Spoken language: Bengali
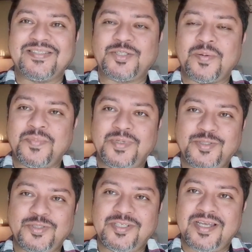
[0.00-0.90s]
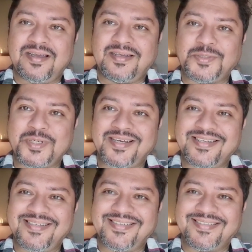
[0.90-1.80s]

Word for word: সম্বন্ধে যদি একটুখানি